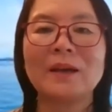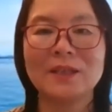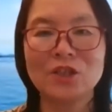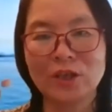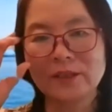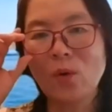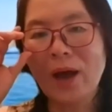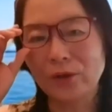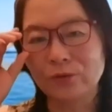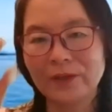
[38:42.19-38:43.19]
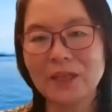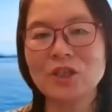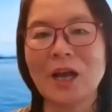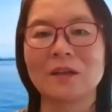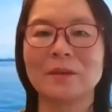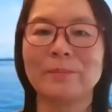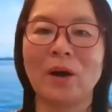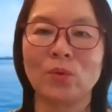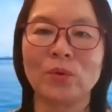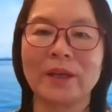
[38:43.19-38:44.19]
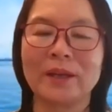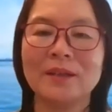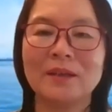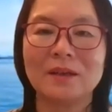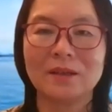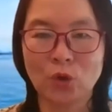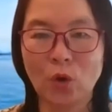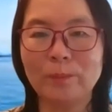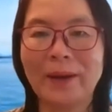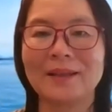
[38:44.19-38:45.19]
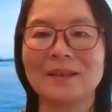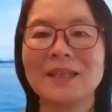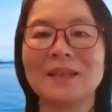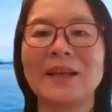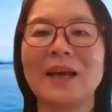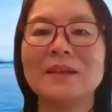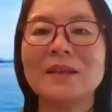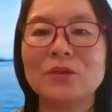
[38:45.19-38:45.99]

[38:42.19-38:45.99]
那神的话语非常的宝贵，充满了力量。